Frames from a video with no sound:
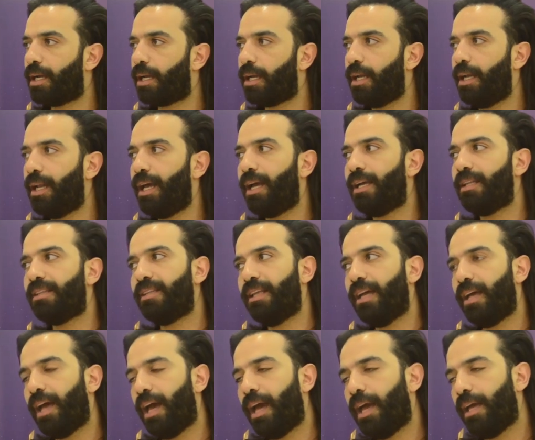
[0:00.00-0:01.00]
لا
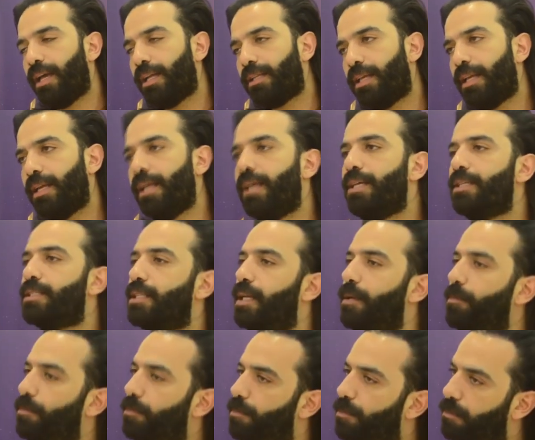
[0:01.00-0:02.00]
ده
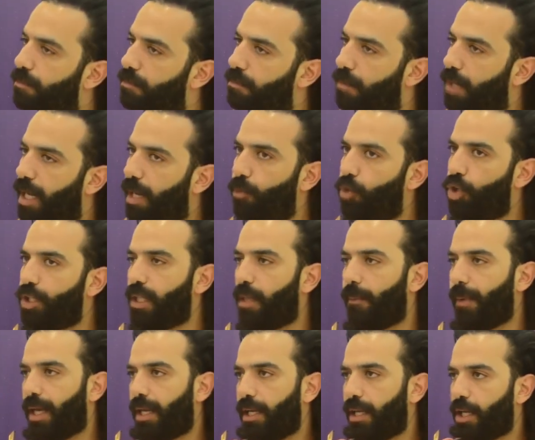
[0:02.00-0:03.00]
هيتناسب مع
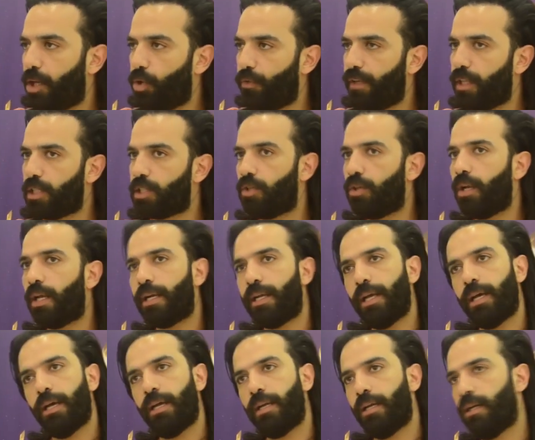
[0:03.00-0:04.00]
مجتمعنا وفي ناس تقول لك
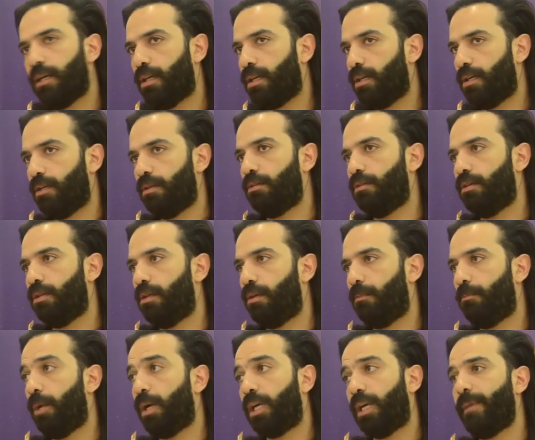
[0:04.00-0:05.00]
لا انا
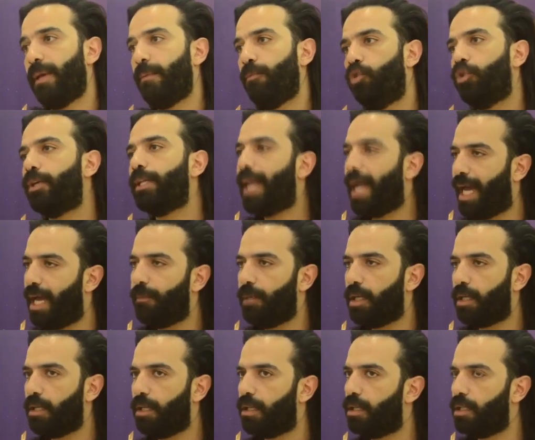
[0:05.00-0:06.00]
بره بيعملوا كده
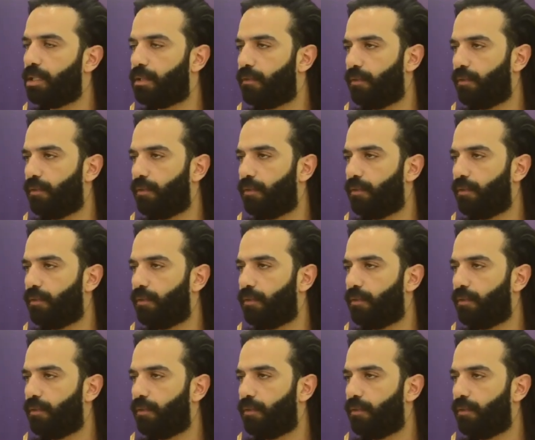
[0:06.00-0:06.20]
هعمل كده خلاص